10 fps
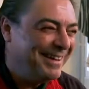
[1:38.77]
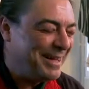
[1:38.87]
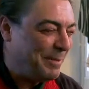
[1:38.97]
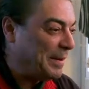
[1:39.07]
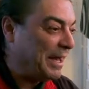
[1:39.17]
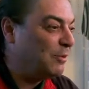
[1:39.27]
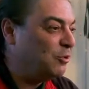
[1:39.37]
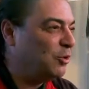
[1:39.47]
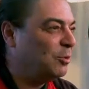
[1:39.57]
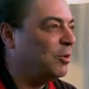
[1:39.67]
y
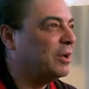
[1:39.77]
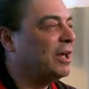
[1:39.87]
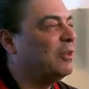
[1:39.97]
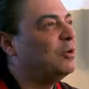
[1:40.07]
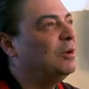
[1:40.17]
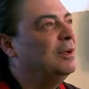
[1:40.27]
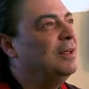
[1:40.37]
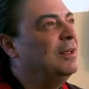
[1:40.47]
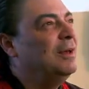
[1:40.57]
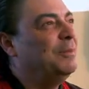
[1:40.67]
despegando como creador
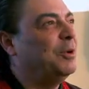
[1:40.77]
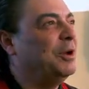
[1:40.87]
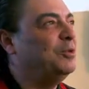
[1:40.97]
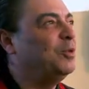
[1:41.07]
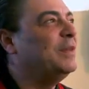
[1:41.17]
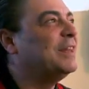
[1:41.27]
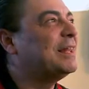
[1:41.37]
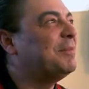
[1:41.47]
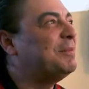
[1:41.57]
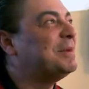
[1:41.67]
pues era un duende
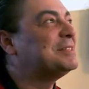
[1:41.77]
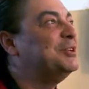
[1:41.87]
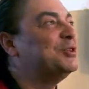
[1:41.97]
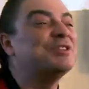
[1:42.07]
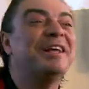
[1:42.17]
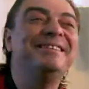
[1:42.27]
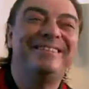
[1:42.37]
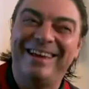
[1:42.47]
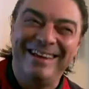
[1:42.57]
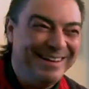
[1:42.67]
también más
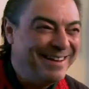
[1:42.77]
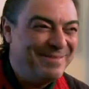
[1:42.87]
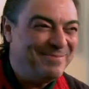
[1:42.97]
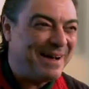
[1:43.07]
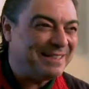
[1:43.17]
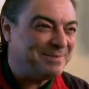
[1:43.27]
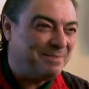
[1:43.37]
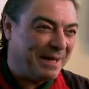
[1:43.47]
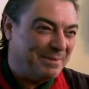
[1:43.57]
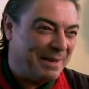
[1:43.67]
inocente, más
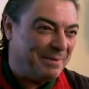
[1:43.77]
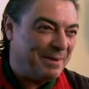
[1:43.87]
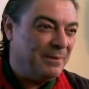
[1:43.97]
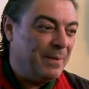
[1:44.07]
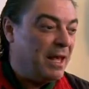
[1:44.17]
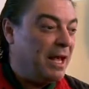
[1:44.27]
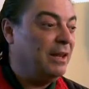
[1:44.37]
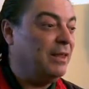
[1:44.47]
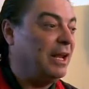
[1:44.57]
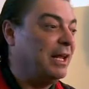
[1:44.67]
para, para,
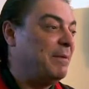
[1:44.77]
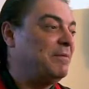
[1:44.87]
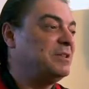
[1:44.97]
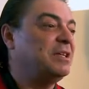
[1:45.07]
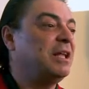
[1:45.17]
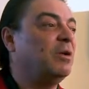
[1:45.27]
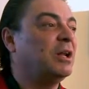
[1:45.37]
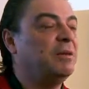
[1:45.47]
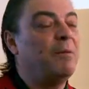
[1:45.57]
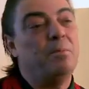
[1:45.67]
El, el, que me visita
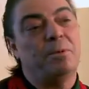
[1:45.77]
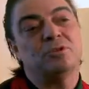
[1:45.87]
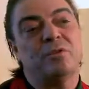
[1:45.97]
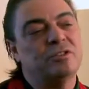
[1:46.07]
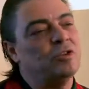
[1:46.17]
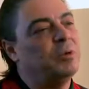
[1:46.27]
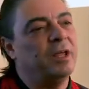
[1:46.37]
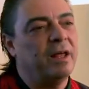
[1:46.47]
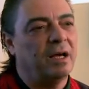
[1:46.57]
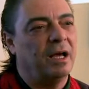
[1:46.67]
ahora lleva un pozo de
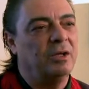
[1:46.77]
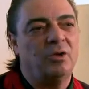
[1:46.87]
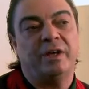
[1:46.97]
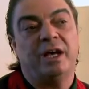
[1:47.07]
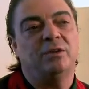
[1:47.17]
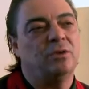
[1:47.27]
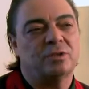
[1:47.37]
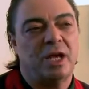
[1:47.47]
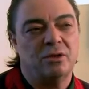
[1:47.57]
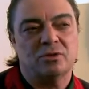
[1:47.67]
sobriedad que han ido dejando
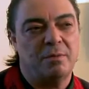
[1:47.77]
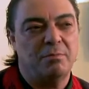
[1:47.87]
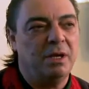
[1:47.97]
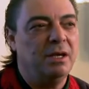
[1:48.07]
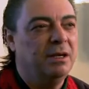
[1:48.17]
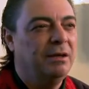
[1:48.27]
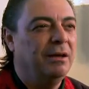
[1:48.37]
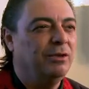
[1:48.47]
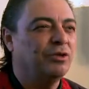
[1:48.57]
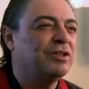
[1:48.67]
los años en mí.
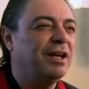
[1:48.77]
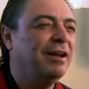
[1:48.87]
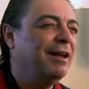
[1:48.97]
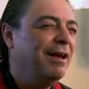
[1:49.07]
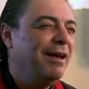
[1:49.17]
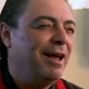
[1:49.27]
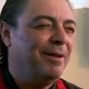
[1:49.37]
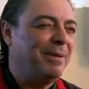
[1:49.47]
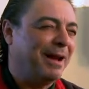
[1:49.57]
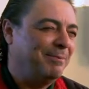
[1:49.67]
Entonces
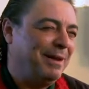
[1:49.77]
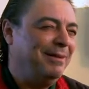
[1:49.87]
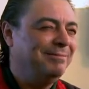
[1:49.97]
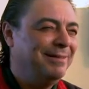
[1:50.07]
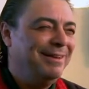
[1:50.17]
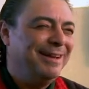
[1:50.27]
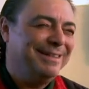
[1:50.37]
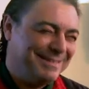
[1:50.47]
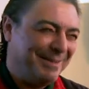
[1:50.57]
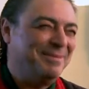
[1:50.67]
él, para, él
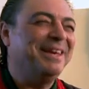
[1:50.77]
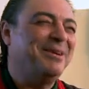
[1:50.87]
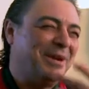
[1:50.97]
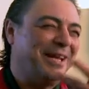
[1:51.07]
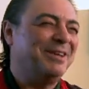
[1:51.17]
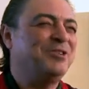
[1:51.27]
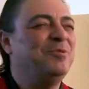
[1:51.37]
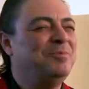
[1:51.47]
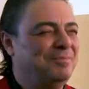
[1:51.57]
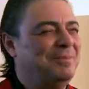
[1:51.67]
es también igual que
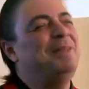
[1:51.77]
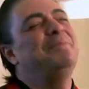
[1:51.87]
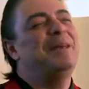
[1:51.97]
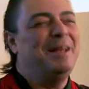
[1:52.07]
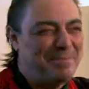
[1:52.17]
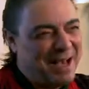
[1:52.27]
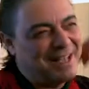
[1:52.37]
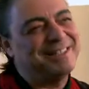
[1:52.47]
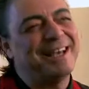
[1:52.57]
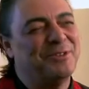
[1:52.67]
yo, él, es más
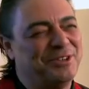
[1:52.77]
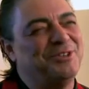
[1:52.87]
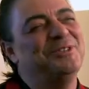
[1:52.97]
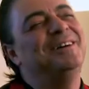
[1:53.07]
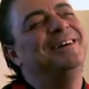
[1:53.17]
anciano que yo.